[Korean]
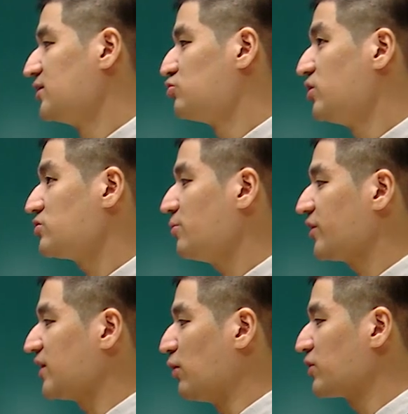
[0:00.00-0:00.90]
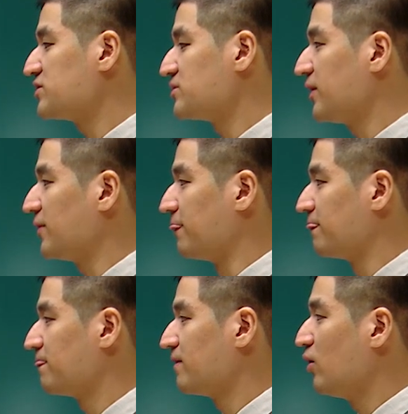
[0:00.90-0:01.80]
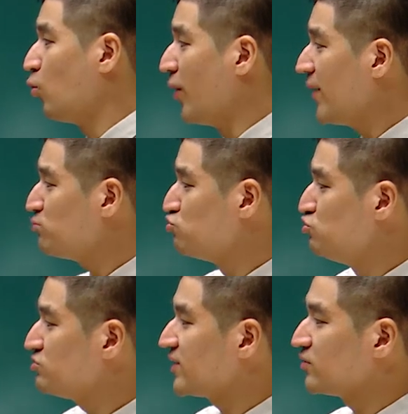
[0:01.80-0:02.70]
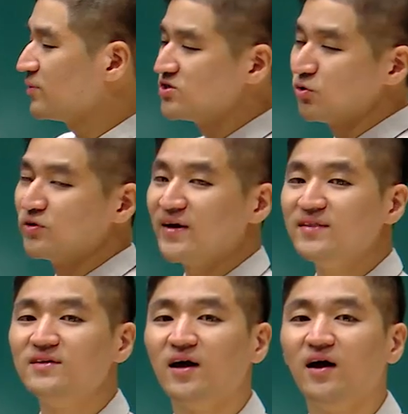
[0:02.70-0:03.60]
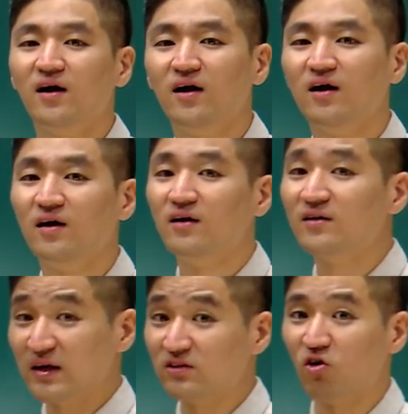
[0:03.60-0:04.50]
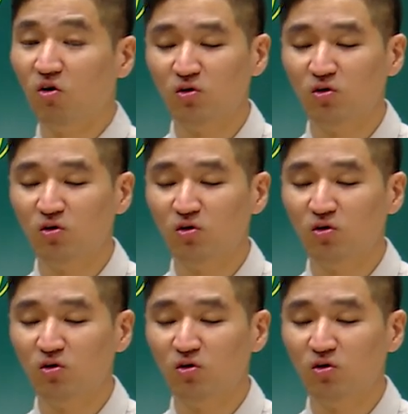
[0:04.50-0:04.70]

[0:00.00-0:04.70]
뒤에 설명이 나오겠지만 왜 물류산업에 지원을 했느냐라는 거.